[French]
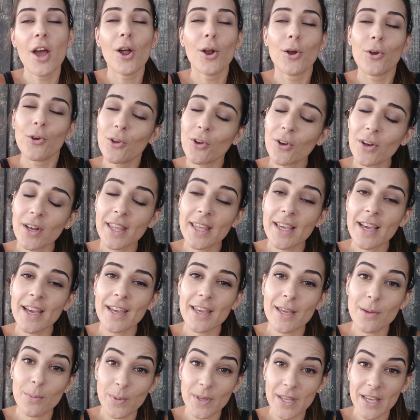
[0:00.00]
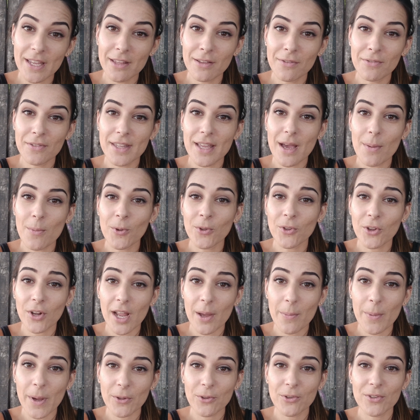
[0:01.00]
Le lien est bien évidemment dans
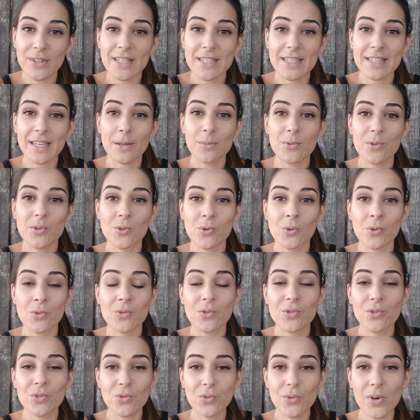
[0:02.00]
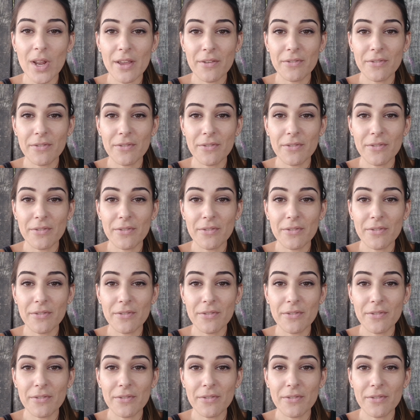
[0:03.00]
la barre de description sous la